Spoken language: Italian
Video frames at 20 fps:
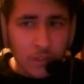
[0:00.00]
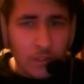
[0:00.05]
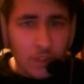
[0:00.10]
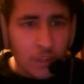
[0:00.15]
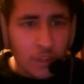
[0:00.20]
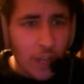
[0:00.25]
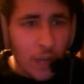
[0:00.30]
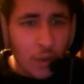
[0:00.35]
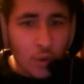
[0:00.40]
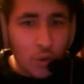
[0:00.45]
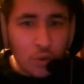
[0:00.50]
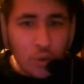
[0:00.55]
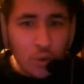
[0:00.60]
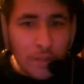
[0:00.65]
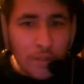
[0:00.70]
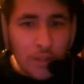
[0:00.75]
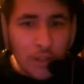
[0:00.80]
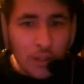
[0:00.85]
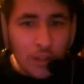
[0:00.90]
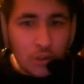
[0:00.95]
C'hanno il
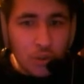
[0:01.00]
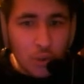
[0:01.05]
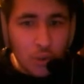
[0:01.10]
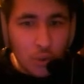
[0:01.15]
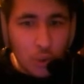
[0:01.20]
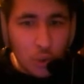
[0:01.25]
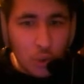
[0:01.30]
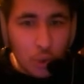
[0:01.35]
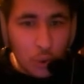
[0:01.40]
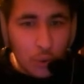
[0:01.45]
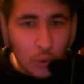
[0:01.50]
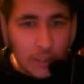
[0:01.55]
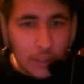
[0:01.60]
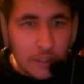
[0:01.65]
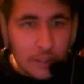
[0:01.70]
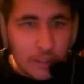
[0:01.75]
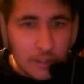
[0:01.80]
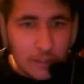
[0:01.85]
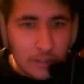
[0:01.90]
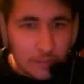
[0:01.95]
dominio assoluto
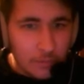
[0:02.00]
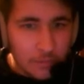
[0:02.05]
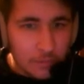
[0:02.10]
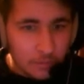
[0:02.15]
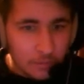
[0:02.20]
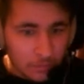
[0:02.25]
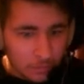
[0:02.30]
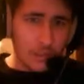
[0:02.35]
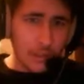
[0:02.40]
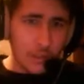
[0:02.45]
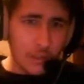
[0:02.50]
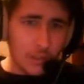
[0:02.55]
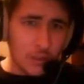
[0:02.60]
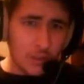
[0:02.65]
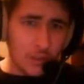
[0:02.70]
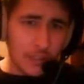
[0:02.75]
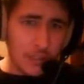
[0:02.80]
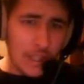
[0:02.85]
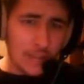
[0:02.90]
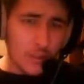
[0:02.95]
questi. Sì, ma
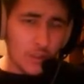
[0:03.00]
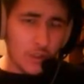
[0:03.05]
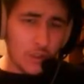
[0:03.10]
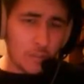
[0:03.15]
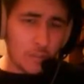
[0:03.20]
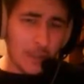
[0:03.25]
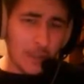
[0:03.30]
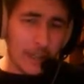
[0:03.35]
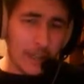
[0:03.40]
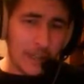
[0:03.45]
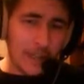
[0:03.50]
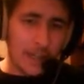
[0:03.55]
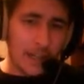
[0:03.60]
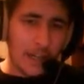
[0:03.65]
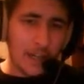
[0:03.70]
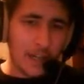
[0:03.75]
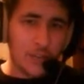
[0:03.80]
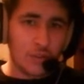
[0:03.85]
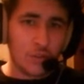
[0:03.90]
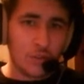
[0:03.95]
non devi colpire a
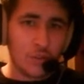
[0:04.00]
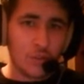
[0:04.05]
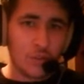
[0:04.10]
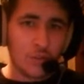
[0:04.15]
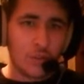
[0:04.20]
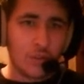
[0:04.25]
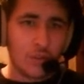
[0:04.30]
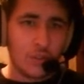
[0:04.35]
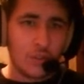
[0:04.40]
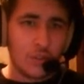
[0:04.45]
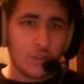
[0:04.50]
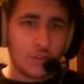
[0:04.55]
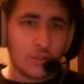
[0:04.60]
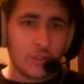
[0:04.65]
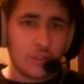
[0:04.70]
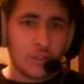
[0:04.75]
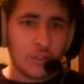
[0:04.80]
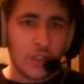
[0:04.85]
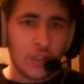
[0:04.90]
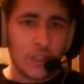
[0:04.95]
caso.
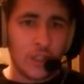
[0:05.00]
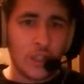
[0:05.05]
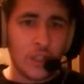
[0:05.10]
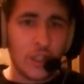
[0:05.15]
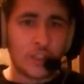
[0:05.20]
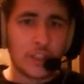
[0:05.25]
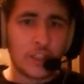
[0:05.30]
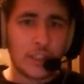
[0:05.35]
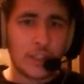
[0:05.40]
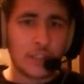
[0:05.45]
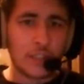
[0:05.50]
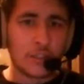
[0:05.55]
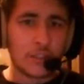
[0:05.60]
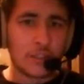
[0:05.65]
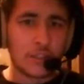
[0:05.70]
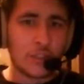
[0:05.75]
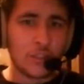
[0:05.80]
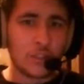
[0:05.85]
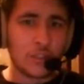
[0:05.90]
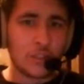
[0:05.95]
C'è una logica
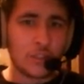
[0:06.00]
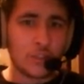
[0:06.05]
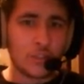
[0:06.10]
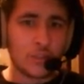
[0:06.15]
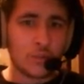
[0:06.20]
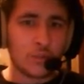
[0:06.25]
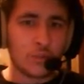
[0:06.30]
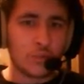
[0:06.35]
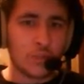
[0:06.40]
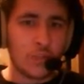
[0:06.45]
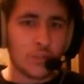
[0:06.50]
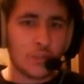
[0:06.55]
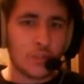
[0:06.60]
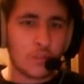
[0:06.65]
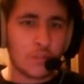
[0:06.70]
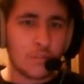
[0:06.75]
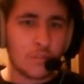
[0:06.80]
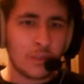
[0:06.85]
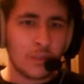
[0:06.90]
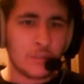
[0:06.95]
di dietro tutti i
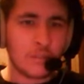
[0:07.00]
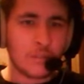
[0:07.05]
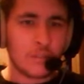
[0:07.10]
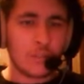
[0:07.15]
colpi.